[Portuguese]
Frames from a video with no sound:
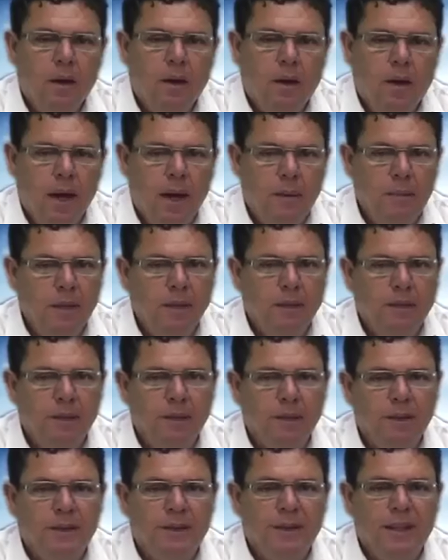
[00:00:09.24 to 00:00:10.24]
Olá,
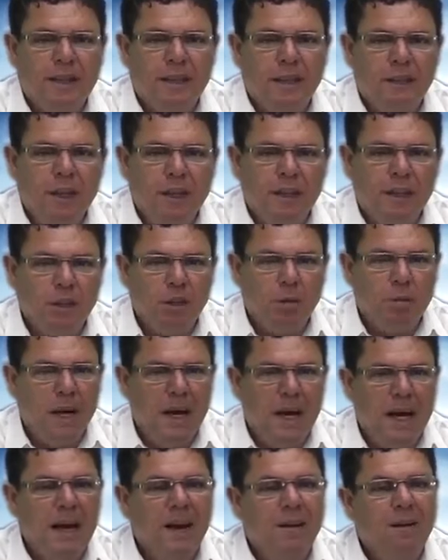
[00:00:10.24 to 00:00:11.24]
amigos da TV
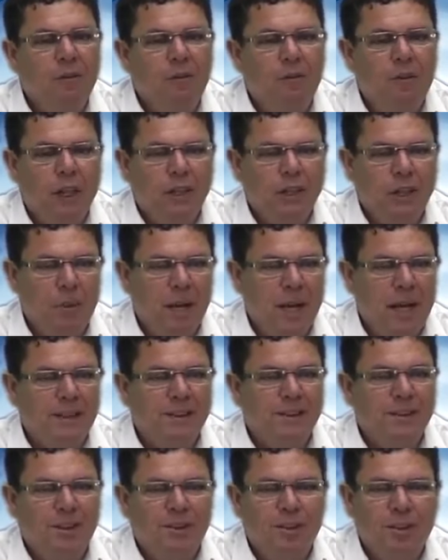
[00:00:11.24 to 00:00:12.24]
Itajubá, um forte
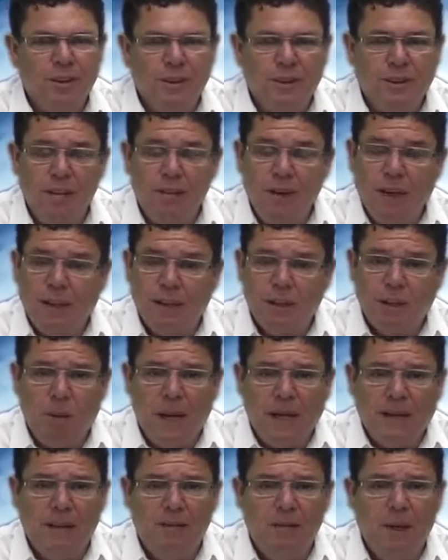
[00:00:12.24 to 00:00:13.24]
abraço a todos. TV
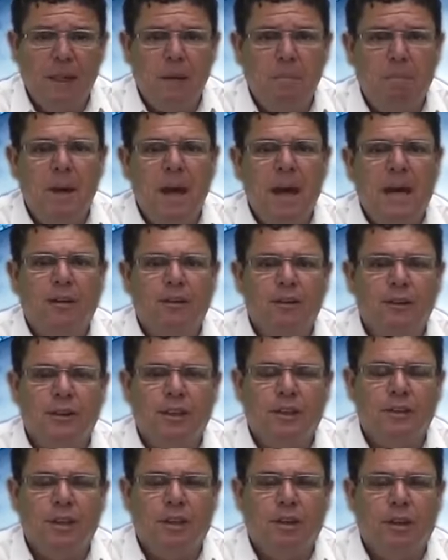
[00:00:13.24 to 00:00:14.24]
Itajubá, TV que pega no
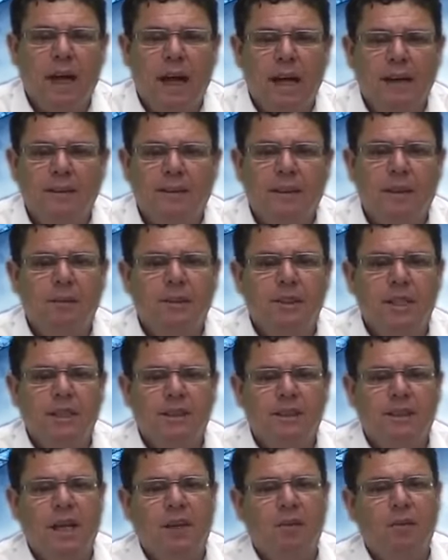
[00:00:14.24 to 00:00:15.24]
seu celular. Estamos
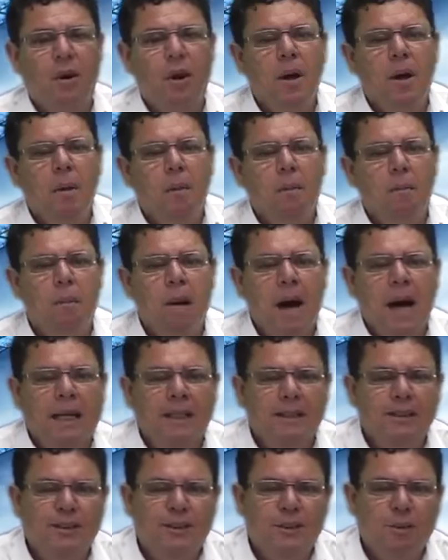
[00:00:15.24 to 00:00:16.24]
iniciando
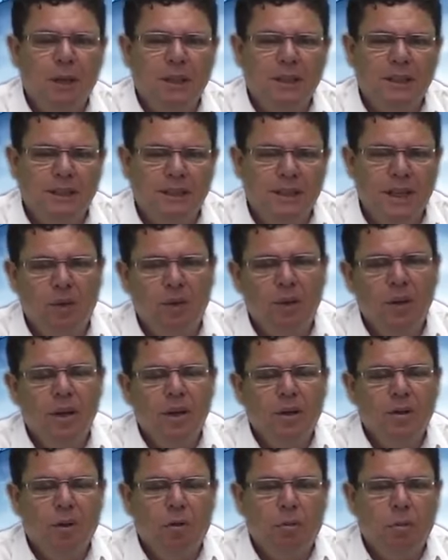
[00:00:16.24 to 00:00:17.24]
mais uma edição
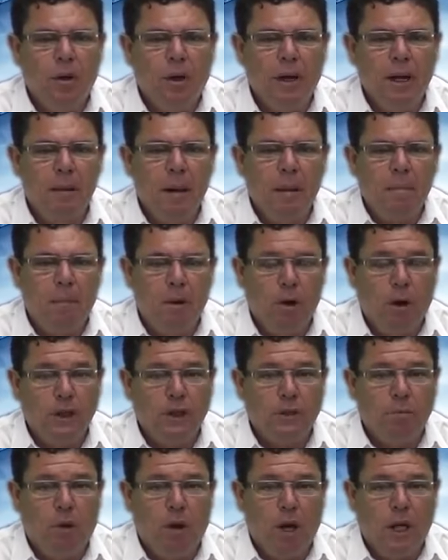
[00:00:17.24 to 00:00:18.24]
do programa Pro
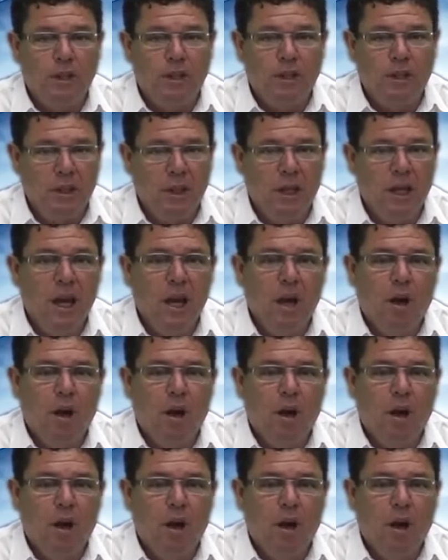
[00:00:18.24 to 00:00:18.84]
Esporte.